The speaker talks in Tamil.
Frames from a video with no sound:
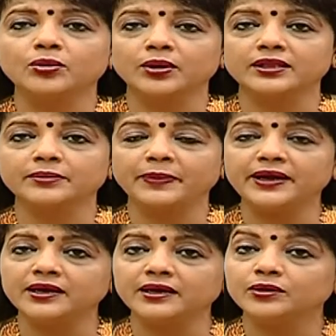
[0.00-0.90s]
குழந்த
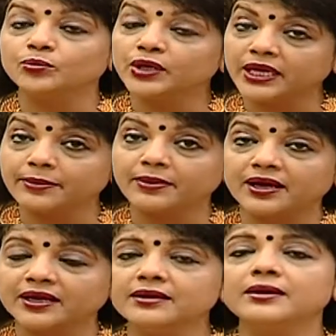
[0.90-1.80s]
பெண்கள்
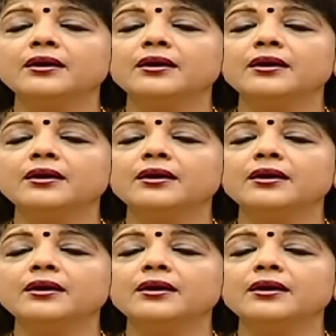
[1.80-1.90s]
முக்கியமாக